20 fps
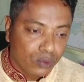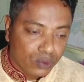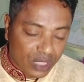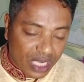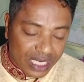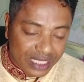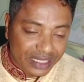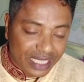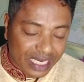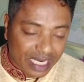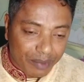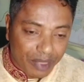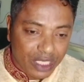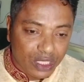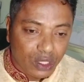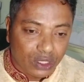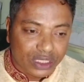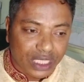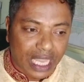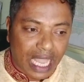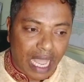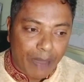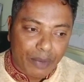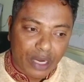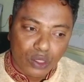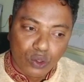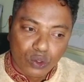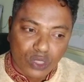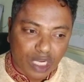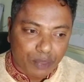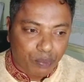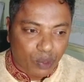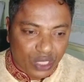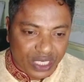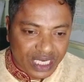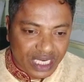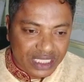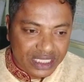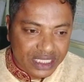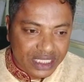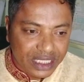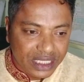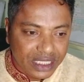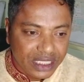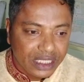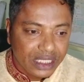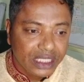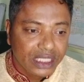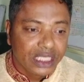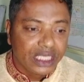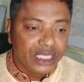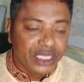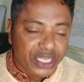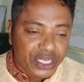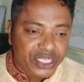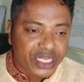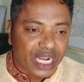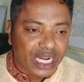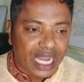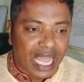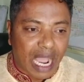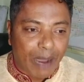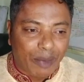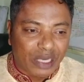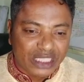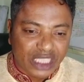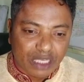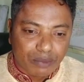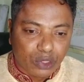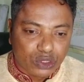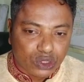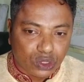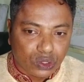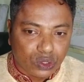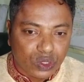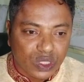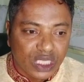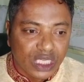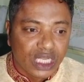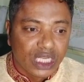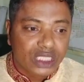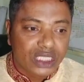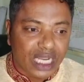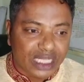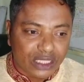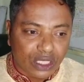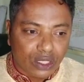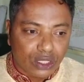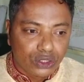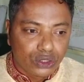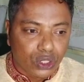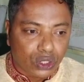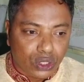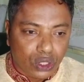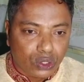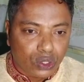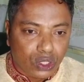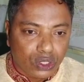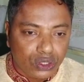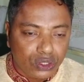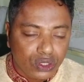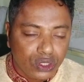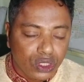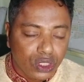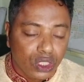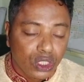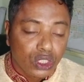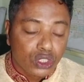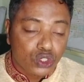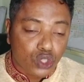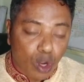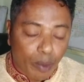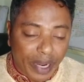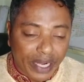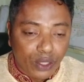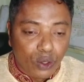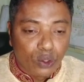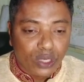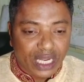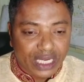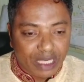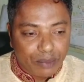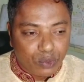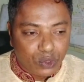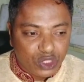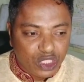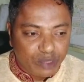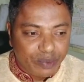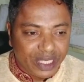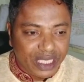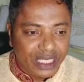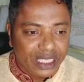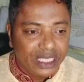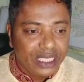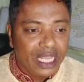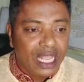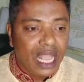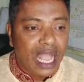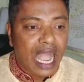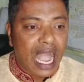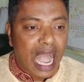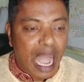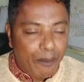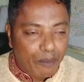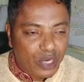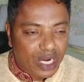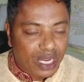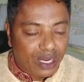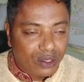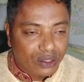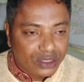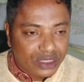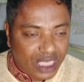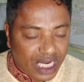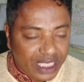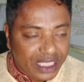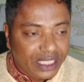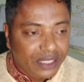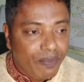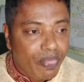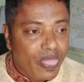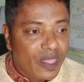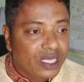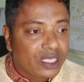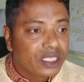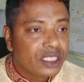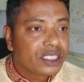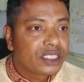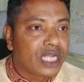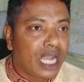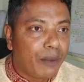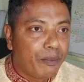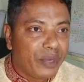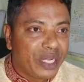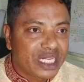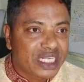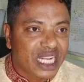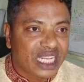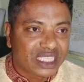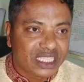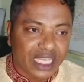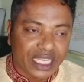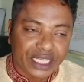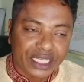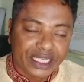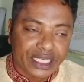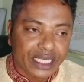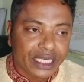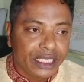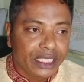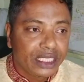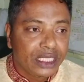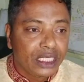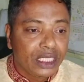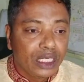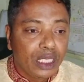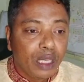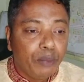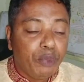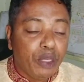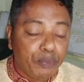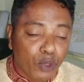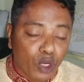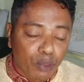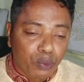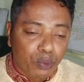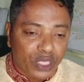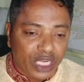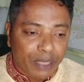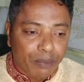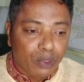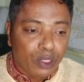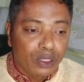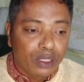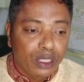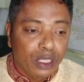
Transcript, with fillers: ওনার ধারাবাহিকতায় আমরা নৌকার পক্ষে আছি ইনশাল্লাহ আমাদের মতো সাধারণ জনগণ সবাই নৌকাকে ভোট দেবে আমরাও চাই সামনে সাত তারিখে বিপুল ভোটে